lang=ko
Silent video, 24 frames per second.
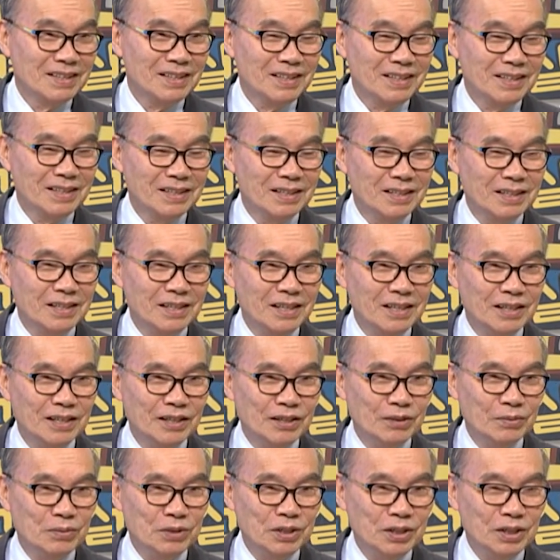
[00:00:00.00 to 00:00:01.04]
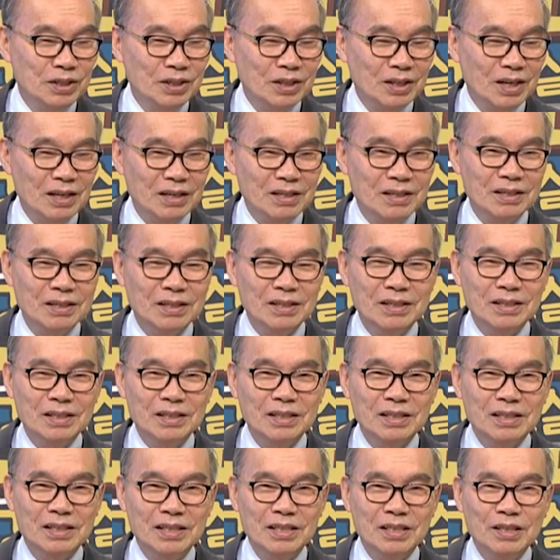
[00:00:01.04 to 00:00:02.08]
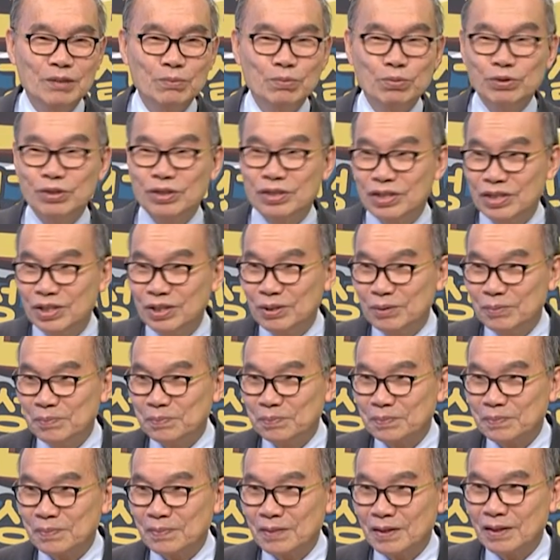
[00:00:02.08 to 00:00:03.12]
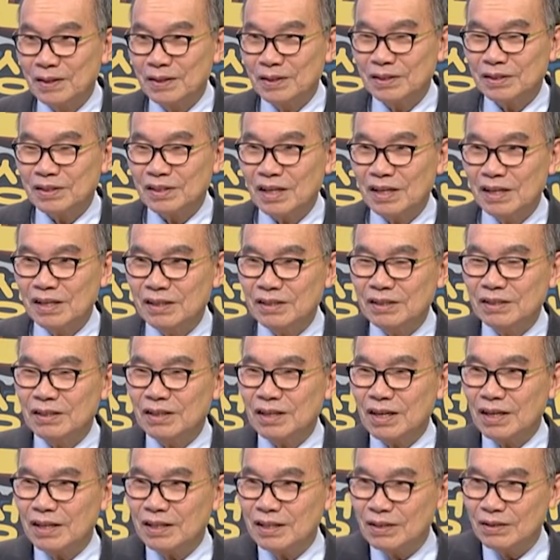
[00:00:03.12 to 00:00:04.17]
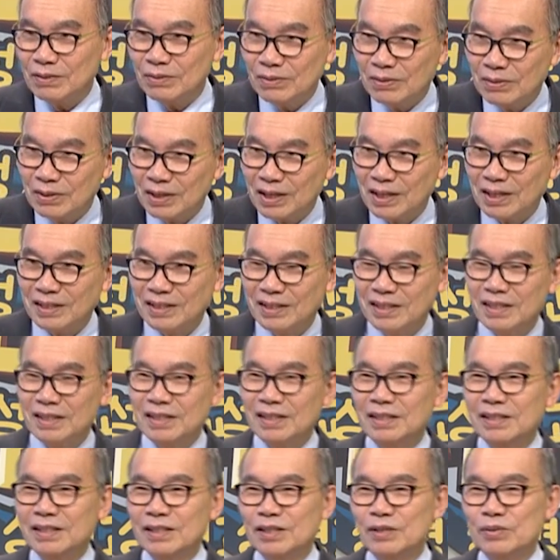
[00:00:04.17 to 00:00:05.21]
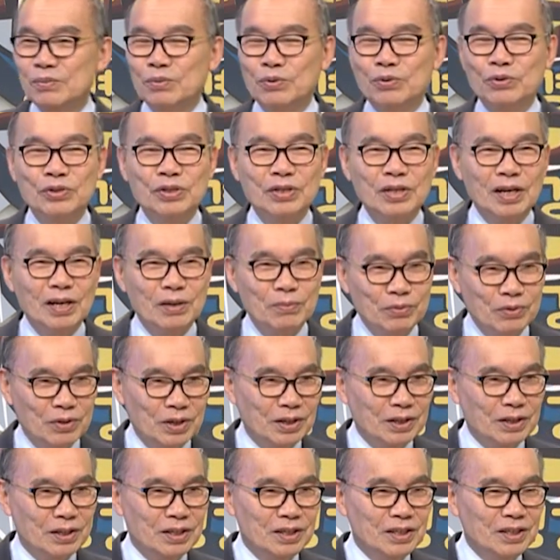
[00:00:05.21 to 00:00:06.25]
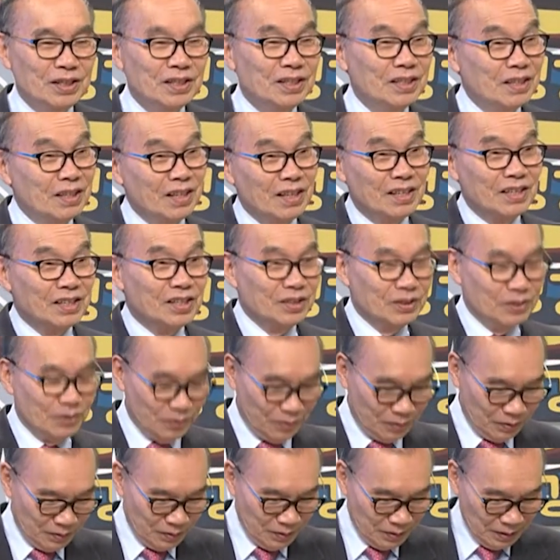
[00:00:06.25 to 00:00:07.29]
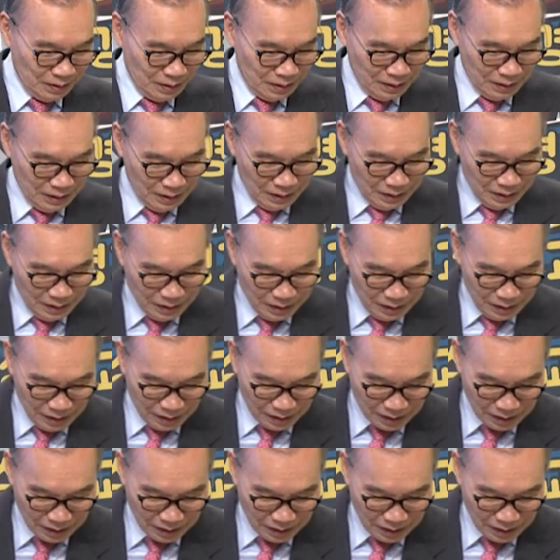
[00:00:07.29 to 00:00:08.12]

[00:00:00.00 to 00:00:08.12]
니가 내가 없이 하는 거는 기부처. 자기 거 가지고 같이 하는 걸 모샤브라 그래. 이스라엘식으로. 자,